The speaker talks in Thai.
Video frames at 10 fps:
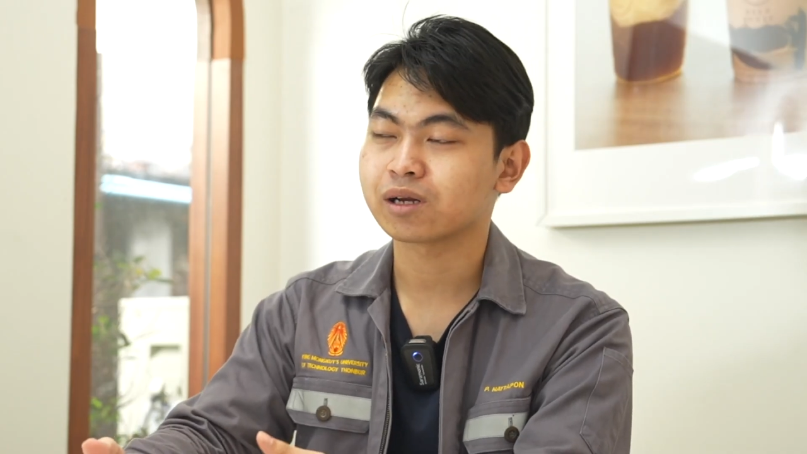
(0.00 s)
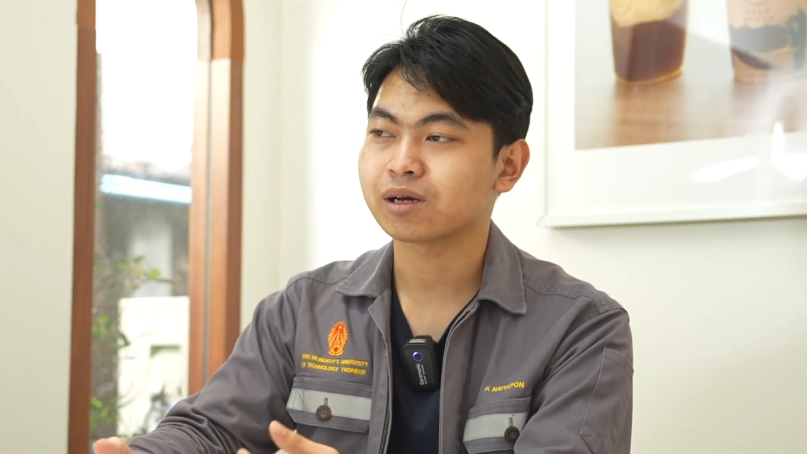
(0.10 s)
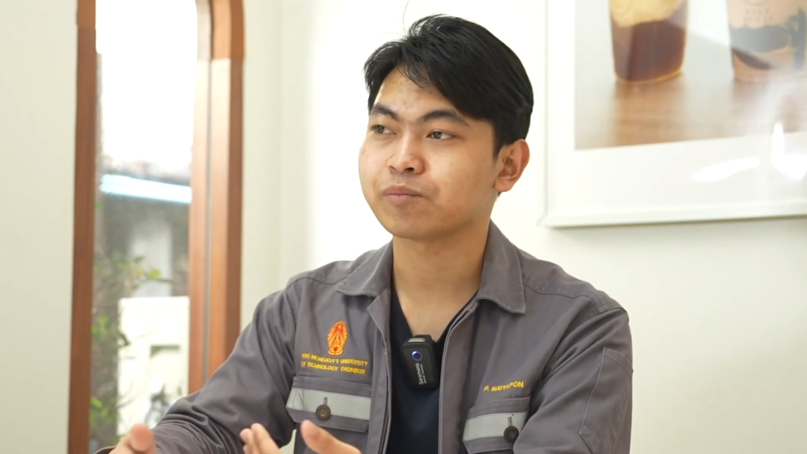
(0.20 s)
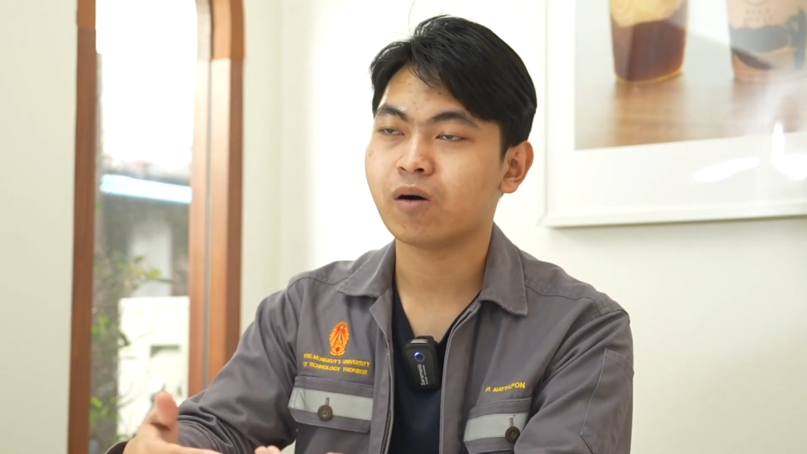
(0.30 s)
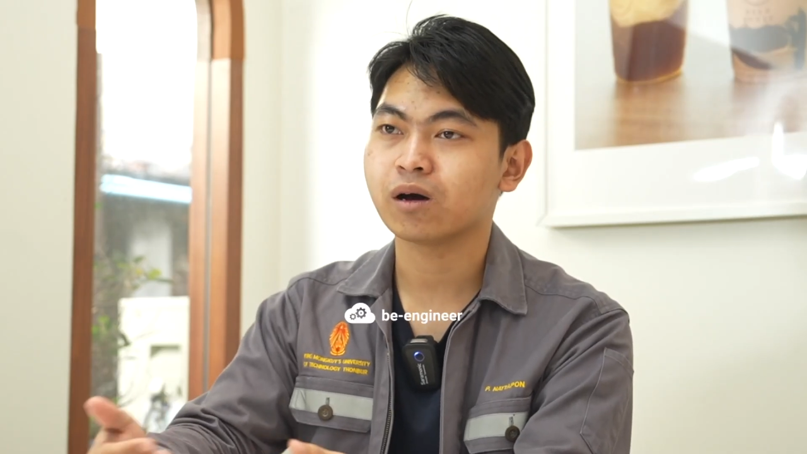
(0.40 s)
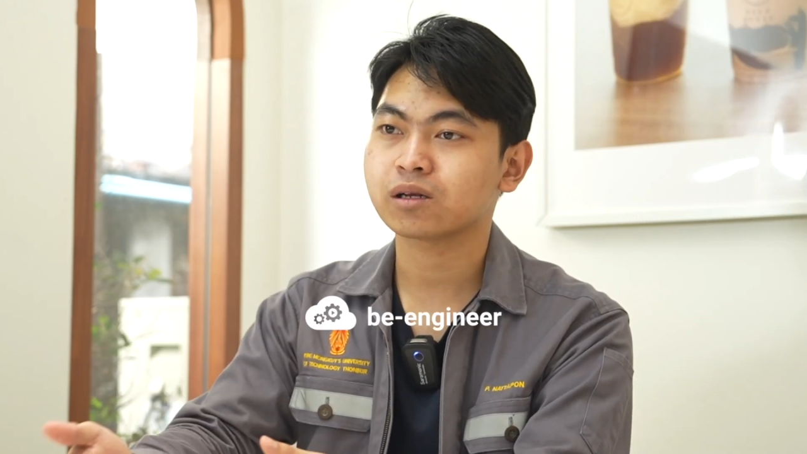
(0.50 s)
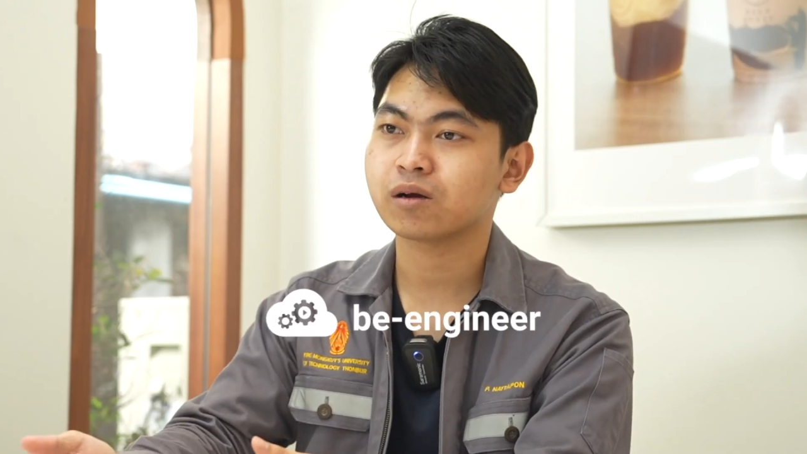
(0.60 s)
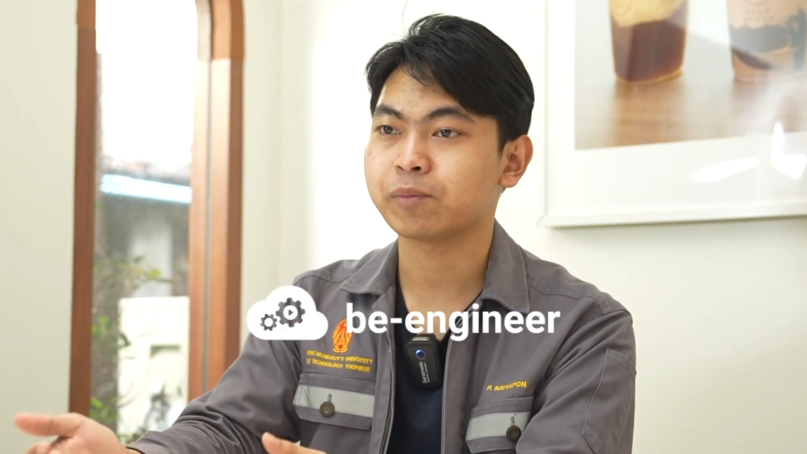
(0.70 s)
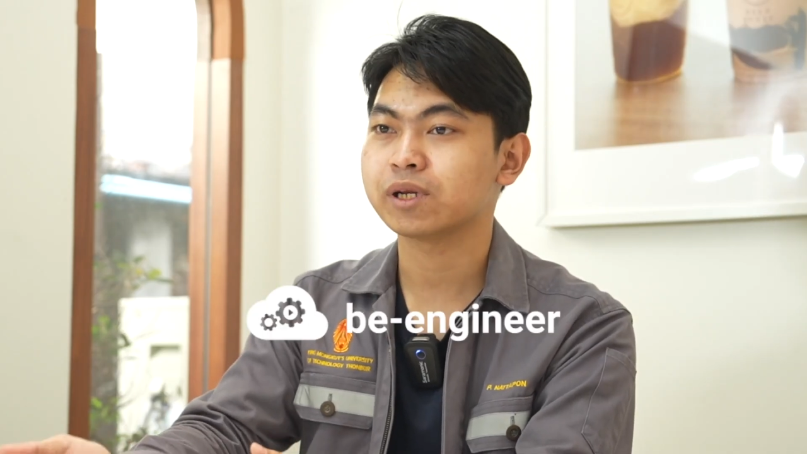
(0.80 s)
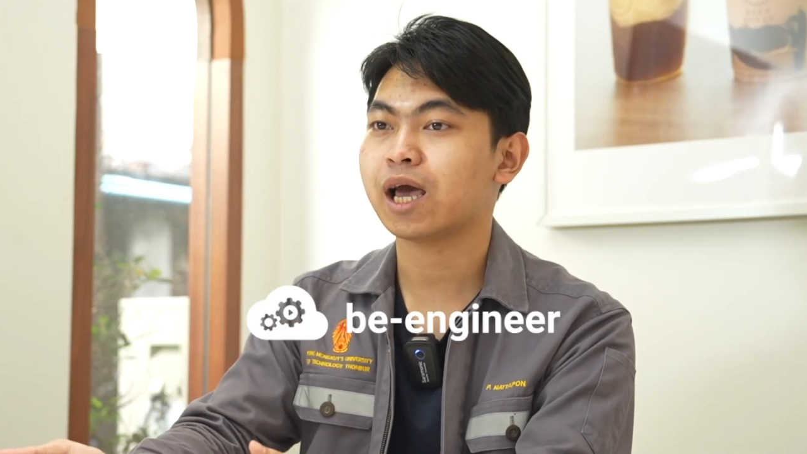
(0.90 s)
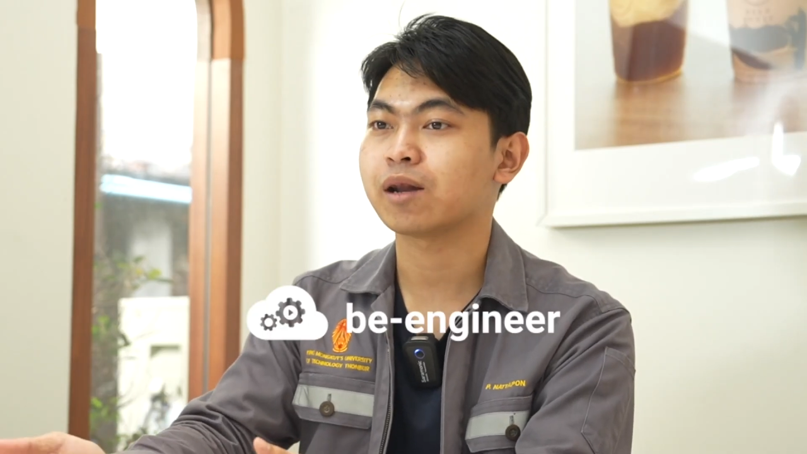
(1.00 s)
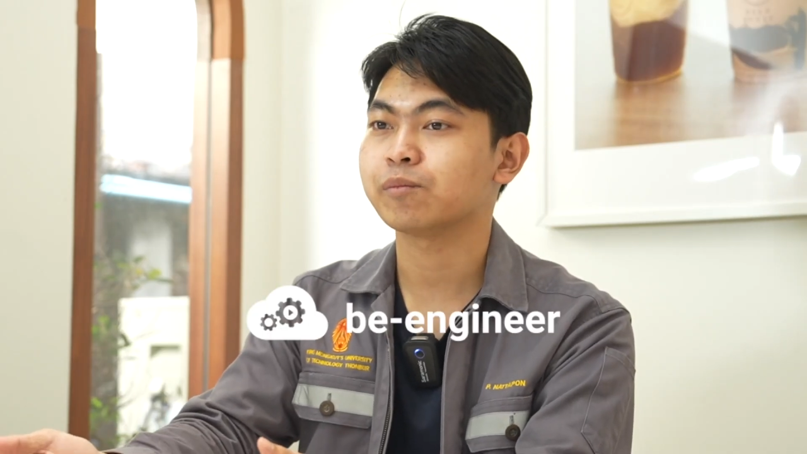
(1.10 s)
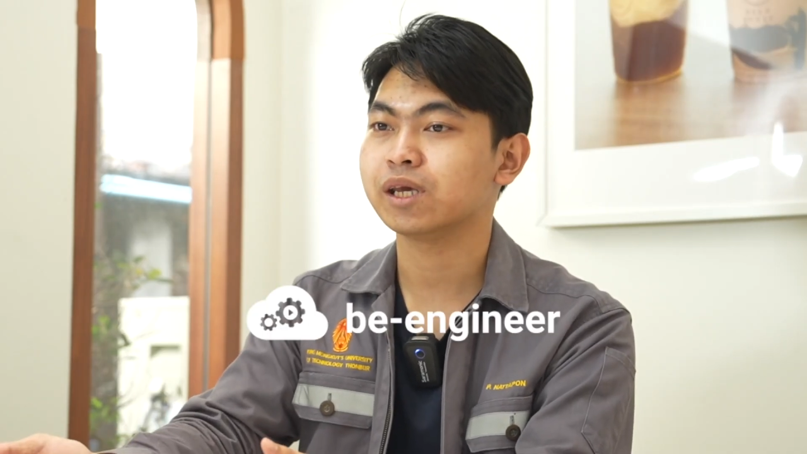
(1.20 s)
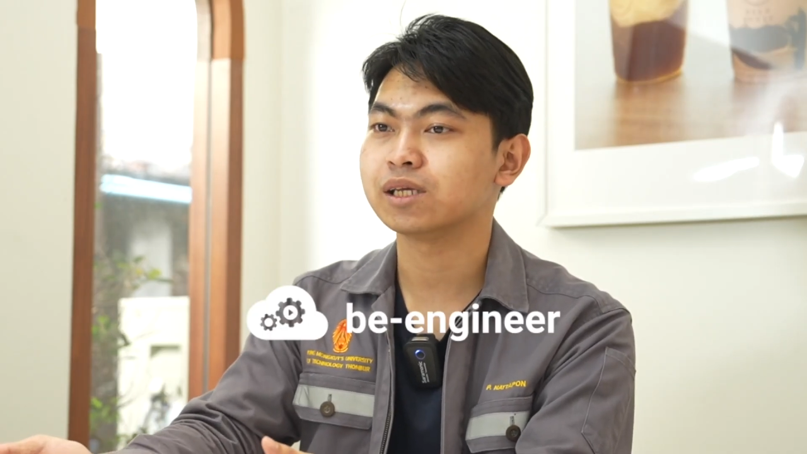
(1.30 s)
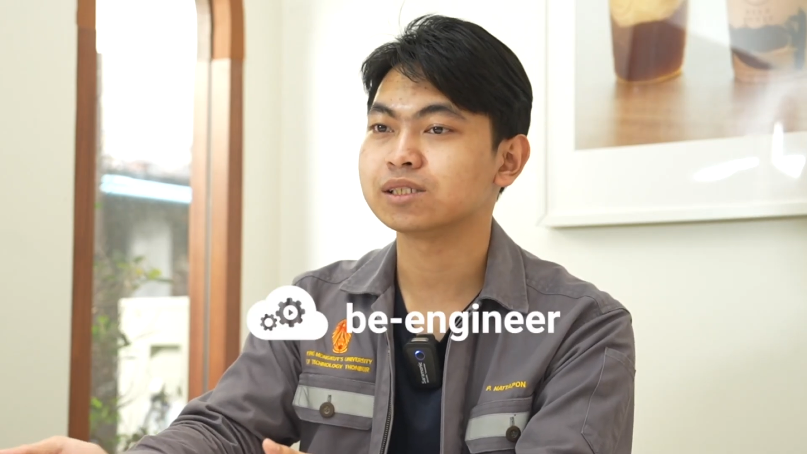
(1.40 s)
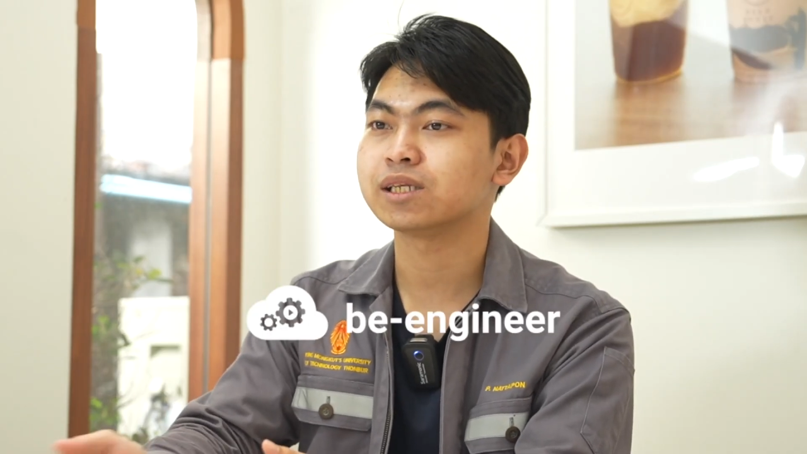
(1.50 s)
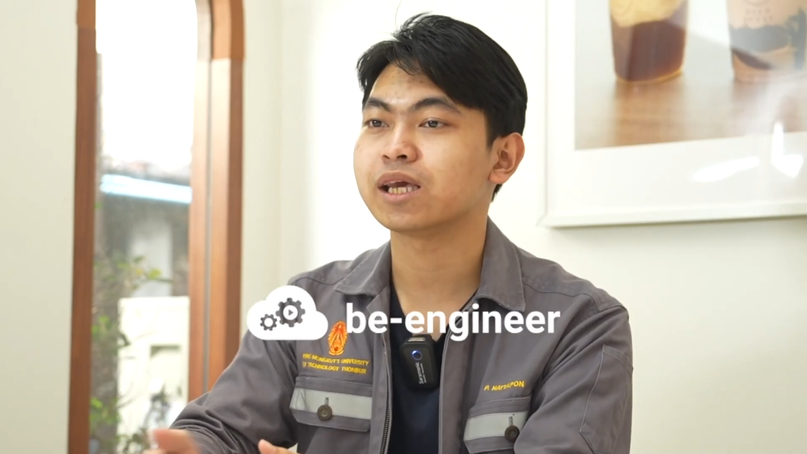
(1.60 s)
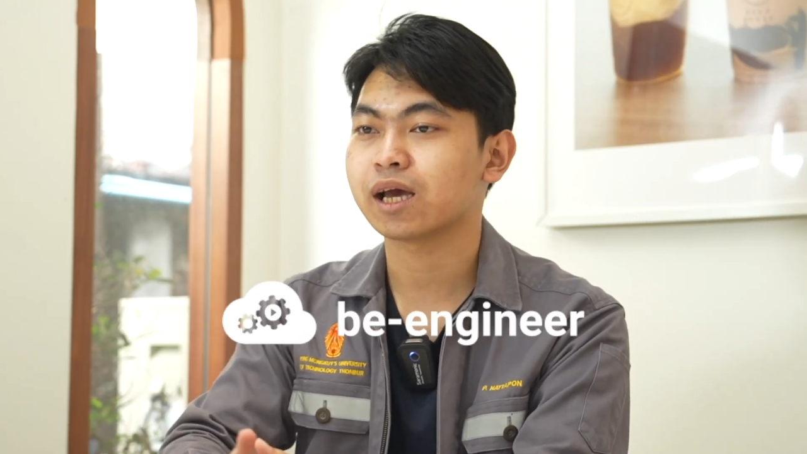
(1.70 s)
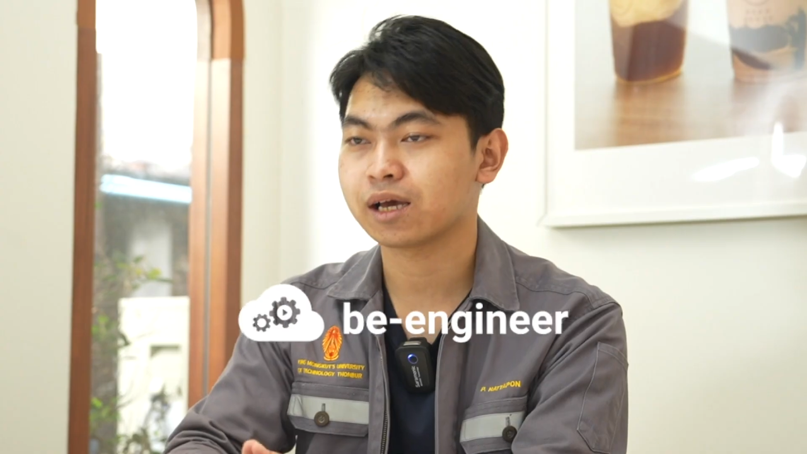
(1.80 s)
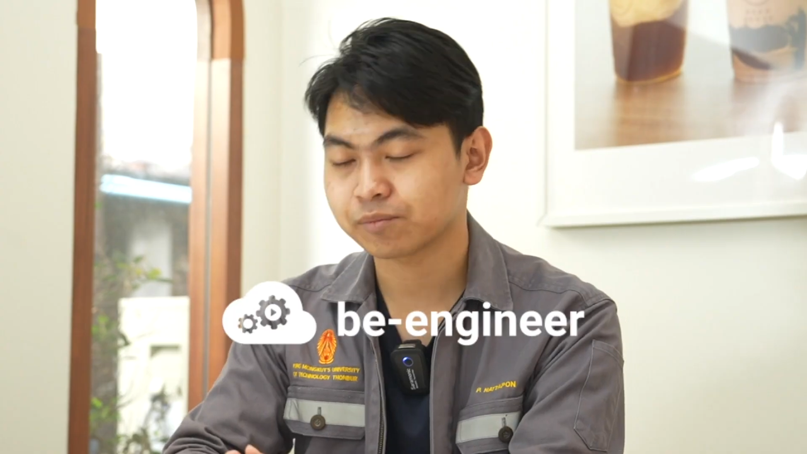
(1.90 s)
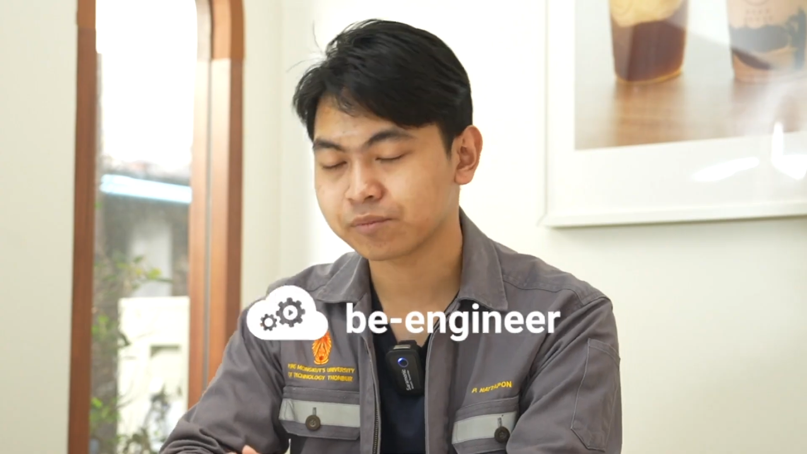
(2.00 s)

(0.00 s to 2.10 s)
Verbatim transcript: กับคอร์สปรับพื้นฐาน V Engineer ค